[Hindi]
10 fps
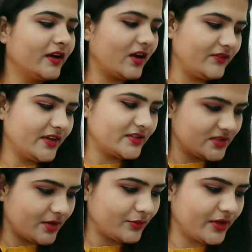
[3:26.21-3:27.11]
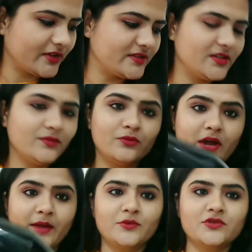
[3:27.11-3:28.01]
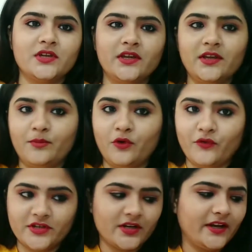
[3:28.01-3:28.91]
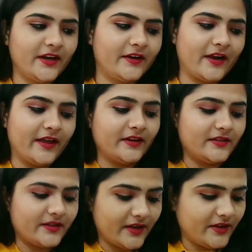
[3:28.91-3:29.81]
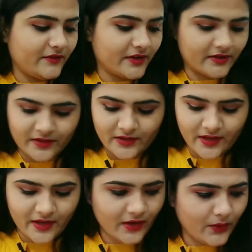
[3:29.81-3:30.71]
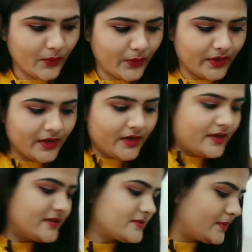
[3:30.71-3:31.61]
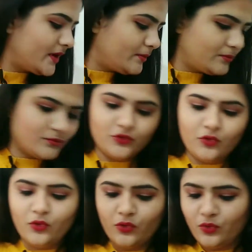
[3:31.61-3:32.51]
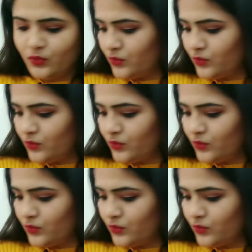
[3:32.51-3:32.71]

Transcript: काफ़ी अच्छा प्रोडक्ट रिसीव हुआ है मुझे ये प्रोफेशनल हेयर ड्रायर की तरह ही वर्क करता है और इसमें दो